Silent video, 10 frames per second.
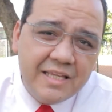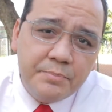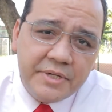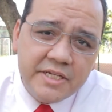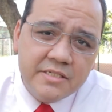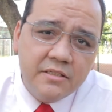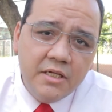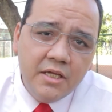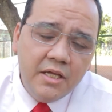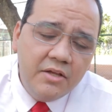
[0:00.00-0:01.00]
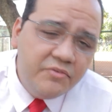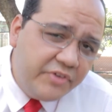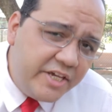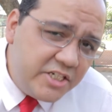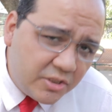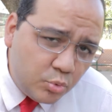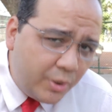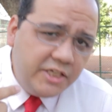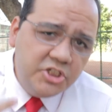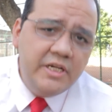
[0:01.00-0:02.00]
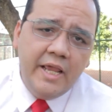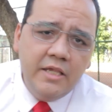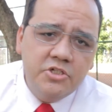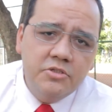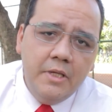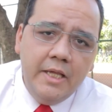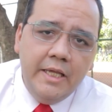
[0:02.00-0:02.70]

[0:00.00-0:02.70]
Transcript: da empresa vem de atuais clientes.